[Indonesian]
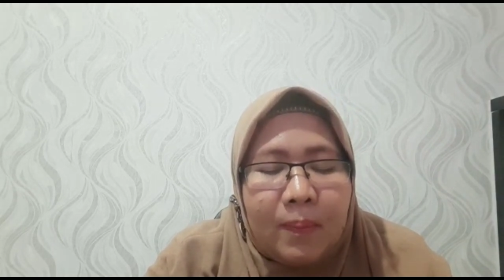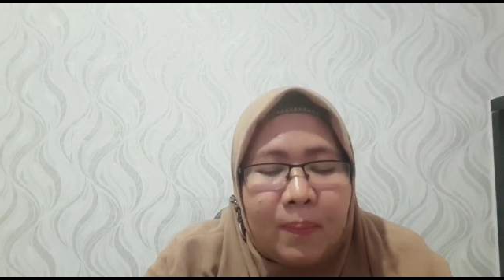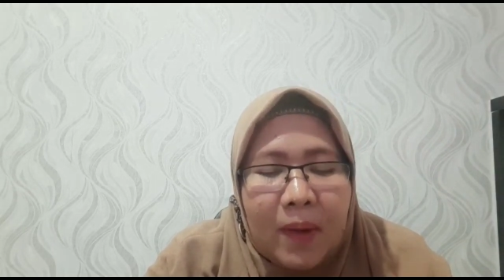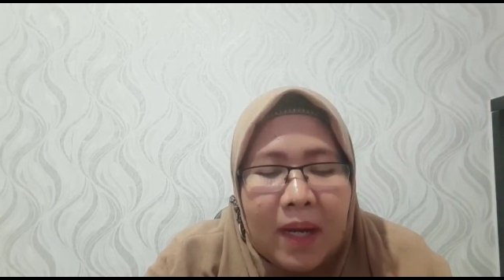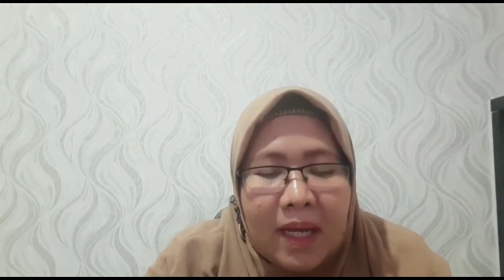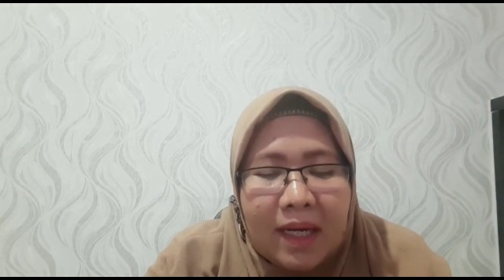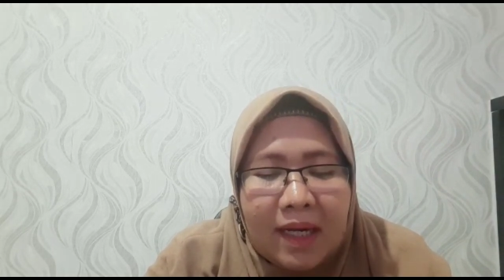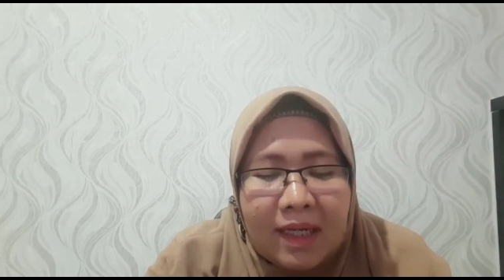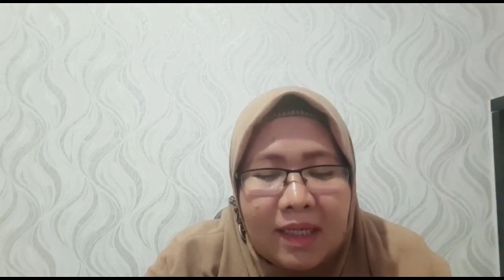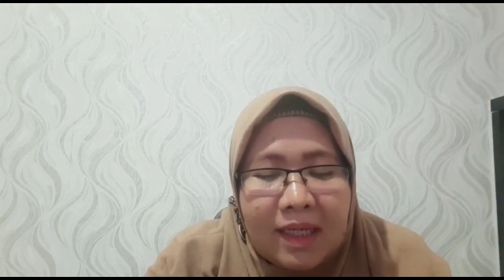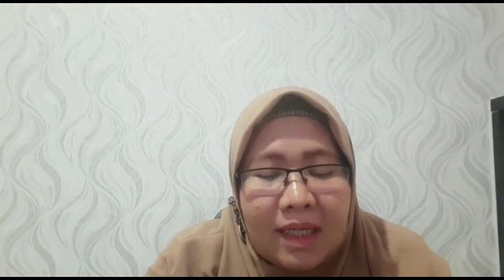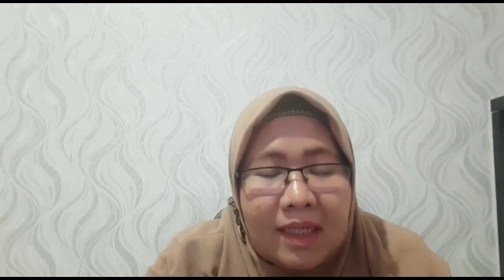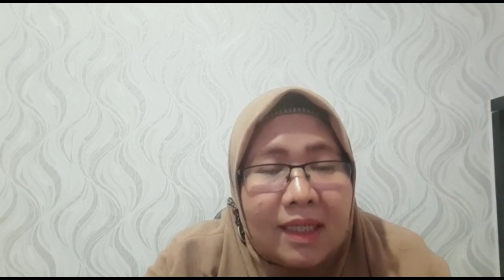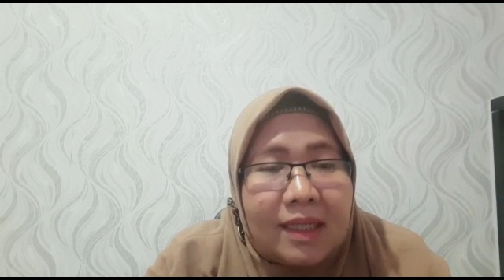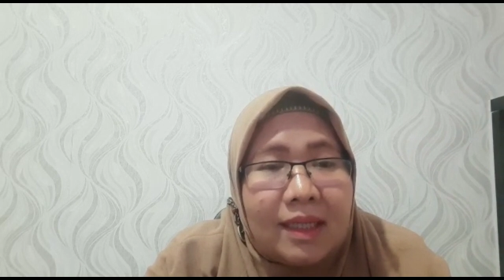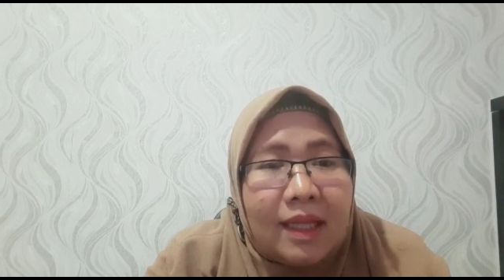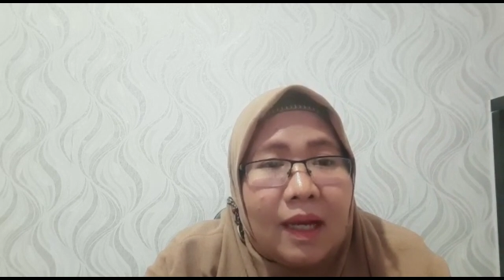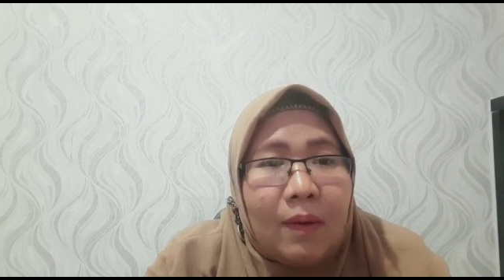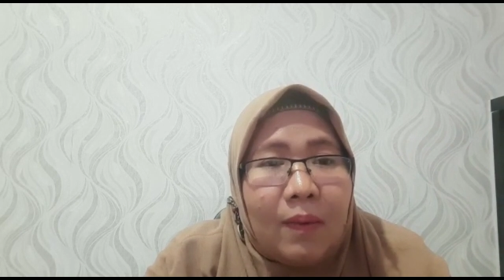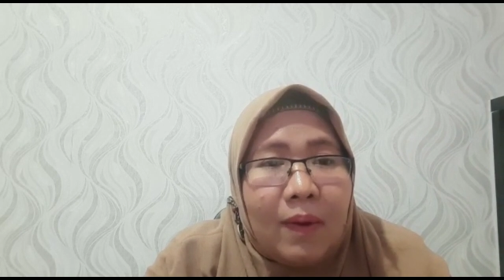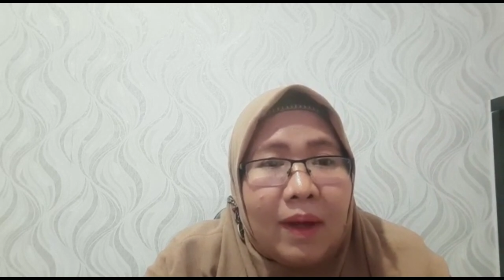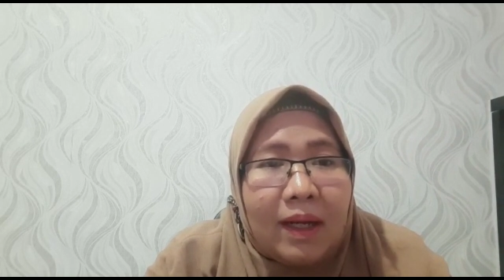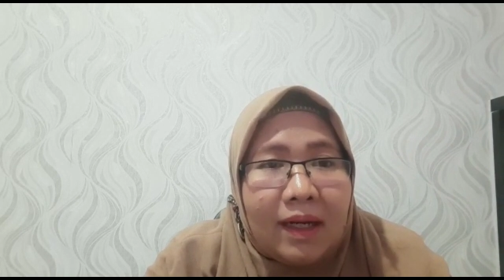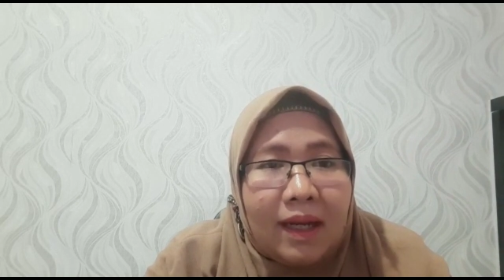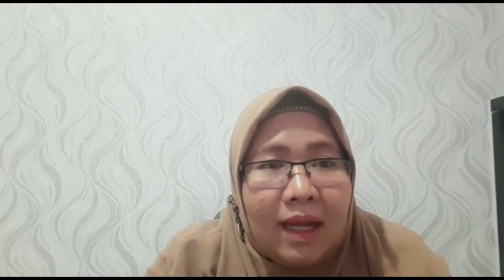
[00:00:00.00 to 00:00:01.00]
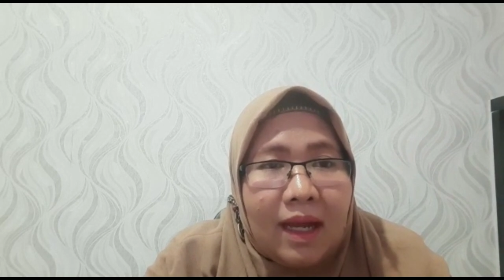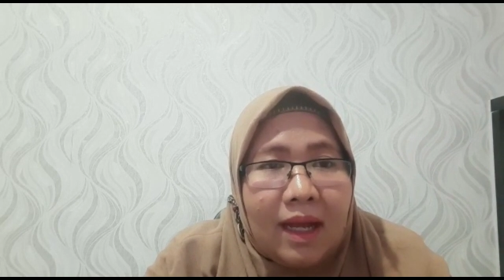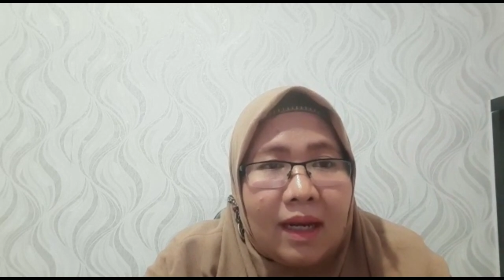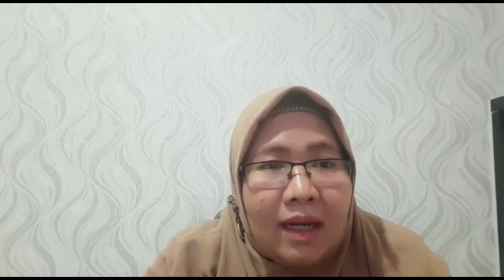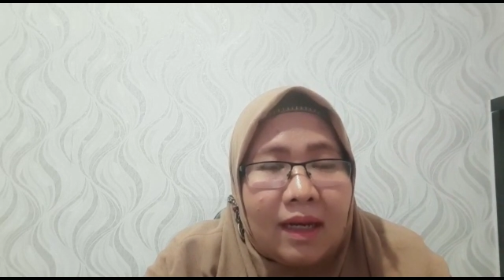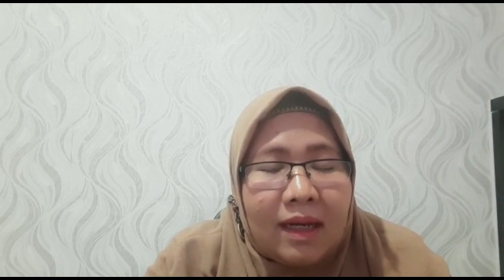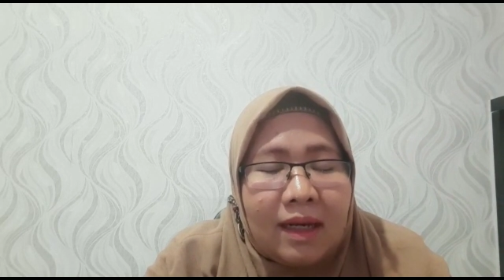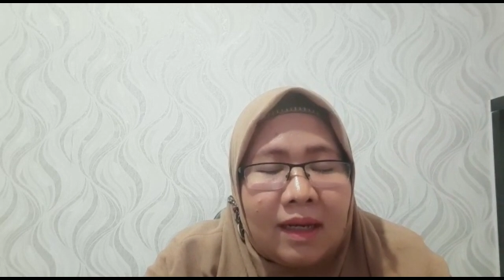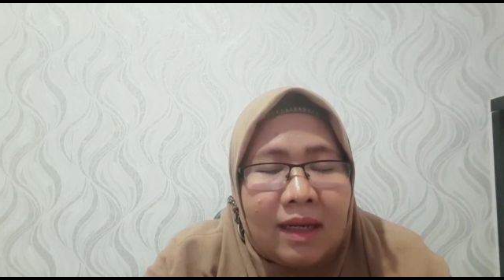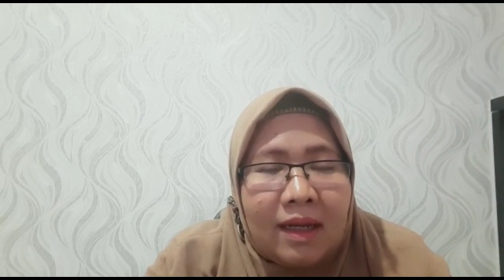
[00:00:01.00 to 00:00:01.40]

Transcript: barang yang ditawarkan.